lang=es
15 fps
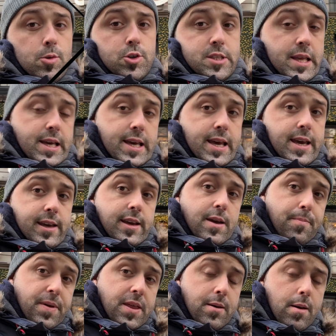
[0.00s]
os dije,
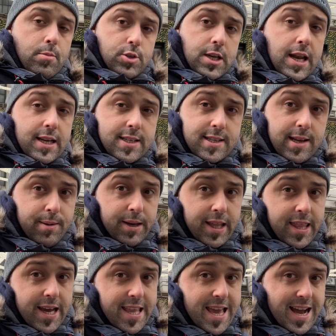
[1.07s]
empezábamos en la sexta
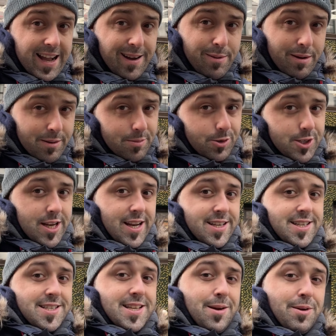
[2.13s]
avenida y acabábamos en la
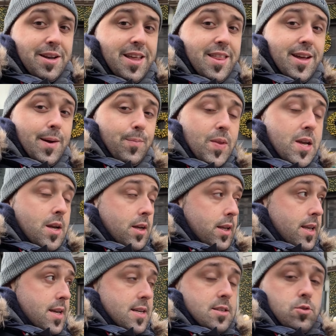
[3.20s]
sexta avenida.
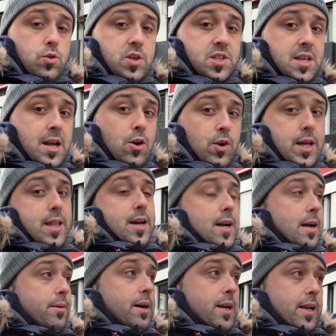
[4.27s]
Y es nuestra hora de
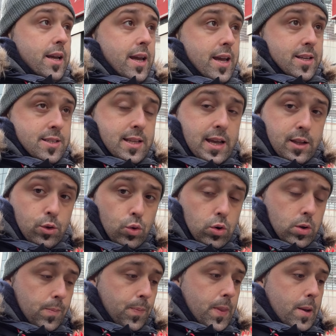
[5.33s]
acabar este tour
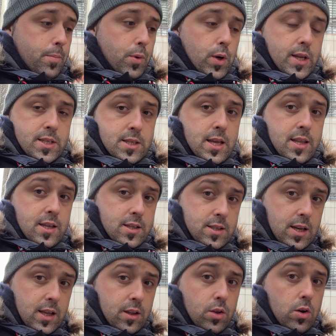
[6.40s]
por este
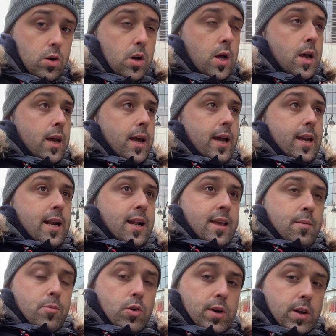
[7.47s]
distrito en el que
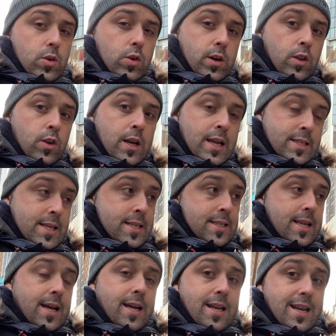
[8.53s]
hemos recorrido la
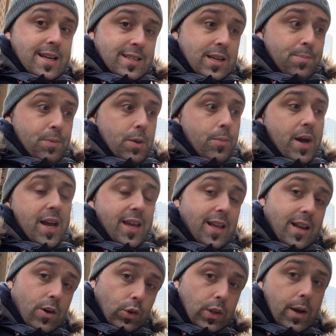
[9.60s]
sexta, la séptima y
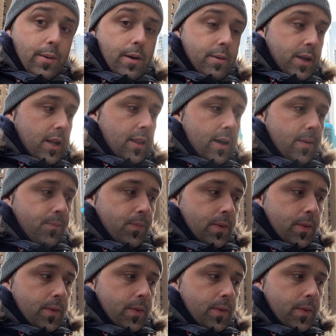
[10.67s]
la octava avenida,